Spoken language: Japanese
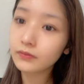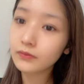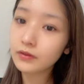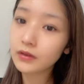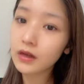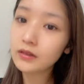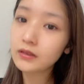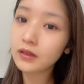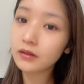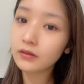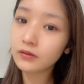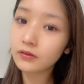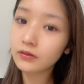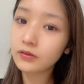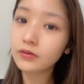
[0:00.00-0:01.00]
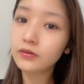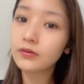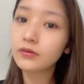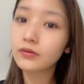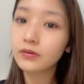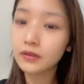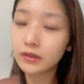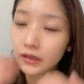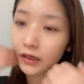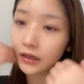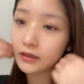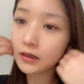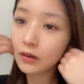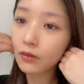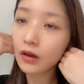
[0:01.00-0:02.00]
そう朝の空腹時
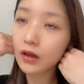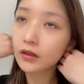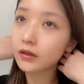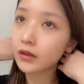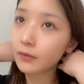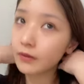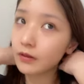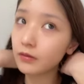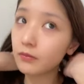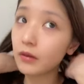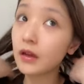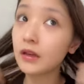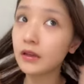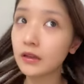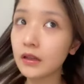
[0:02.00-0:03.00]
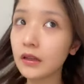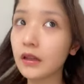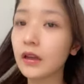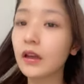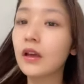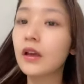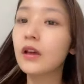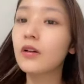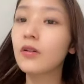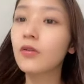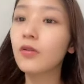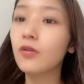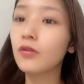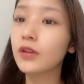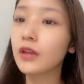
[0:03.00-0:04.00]
朝ごはん食べる前に
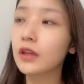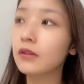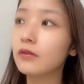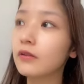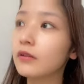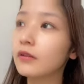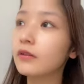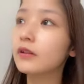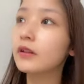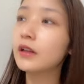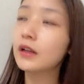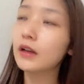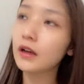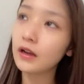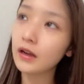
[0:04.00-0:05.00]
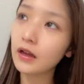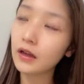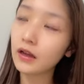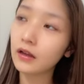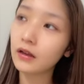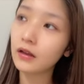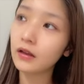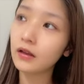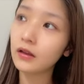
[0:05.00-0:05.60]
コーヒーを飲んでから